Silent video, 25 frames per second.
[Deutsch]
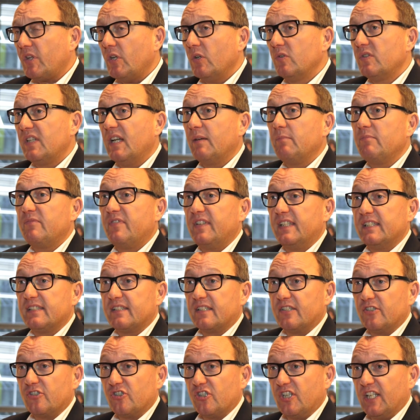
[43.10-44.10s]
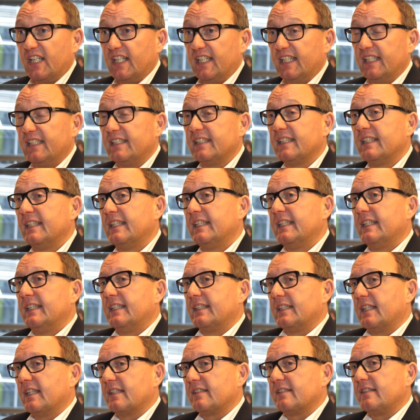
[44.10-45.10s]
und haben festgestellt,
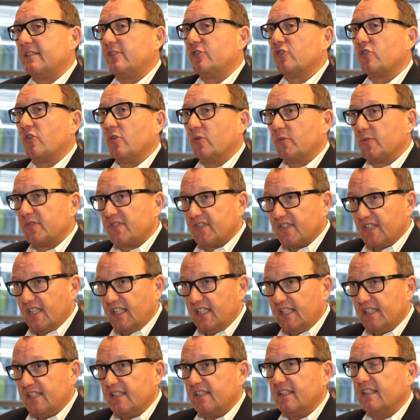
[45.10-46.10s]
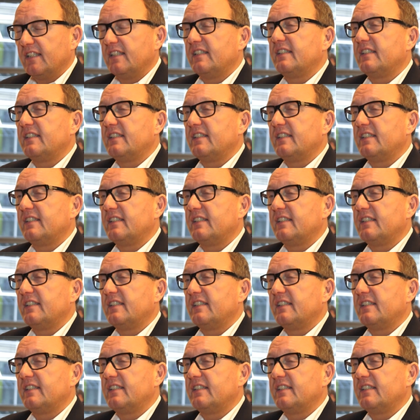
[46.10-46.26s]
dass die Schlusslichter